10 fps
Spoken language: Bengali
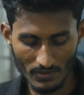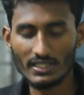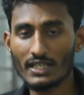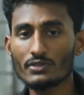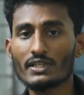
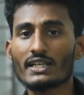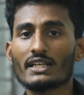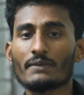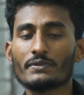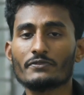দেন এখন
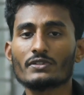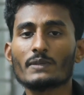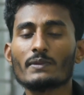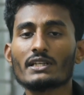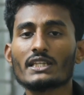এখানে আপনি ফোন
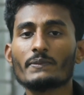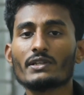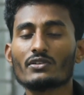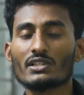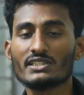নাম্বারটা
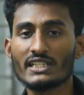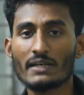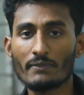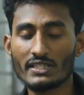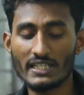দেবেন অর্থাৎ যেই
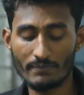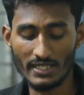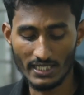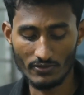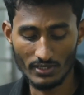নাম্বার দিয়ে আপনি
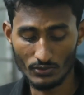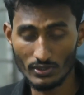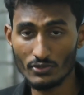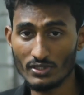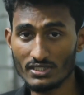অ্যাকাউন্টটা
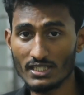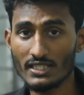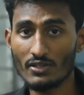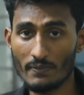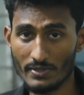তৈরি
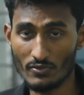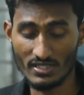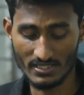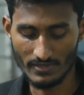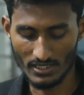করেছিলেন আপনার
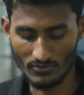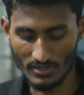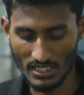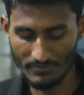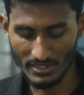হোয়াটসঅ্যাপ অ্যাকাউন্ট
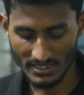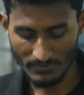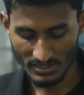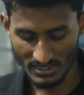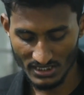আমি এই
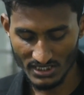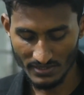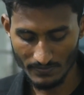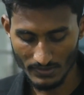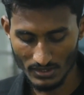নাম্বারটা দিচ্ছি
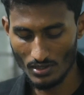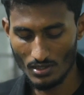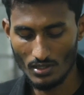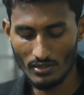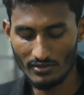
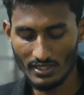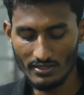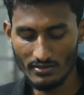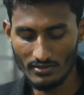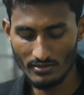দেন
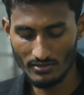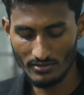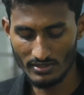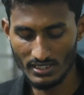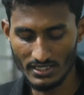
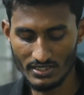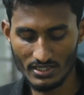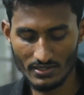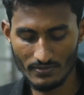ডিলিট